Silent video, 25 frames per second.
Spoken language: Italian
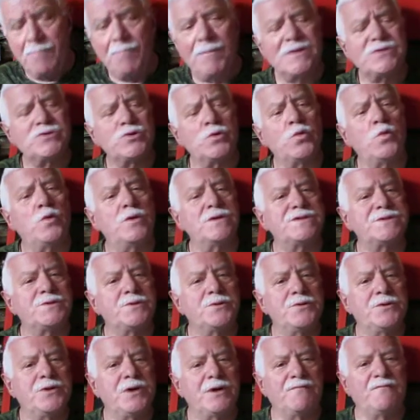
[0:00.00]
Ma su
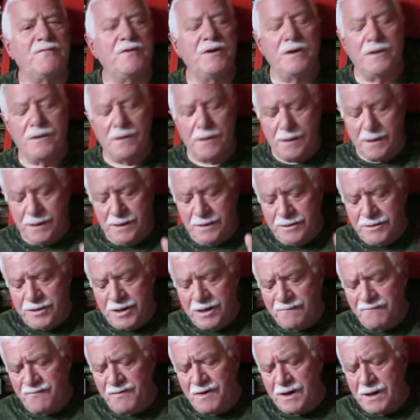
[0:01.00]
questo interven
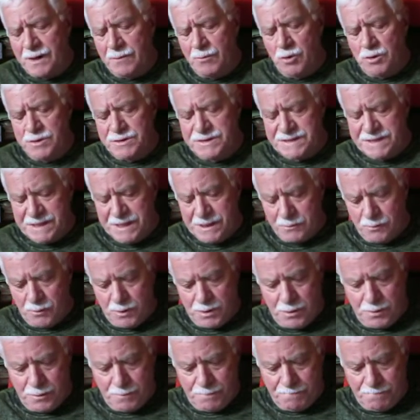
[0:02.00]
interverremo in seguito.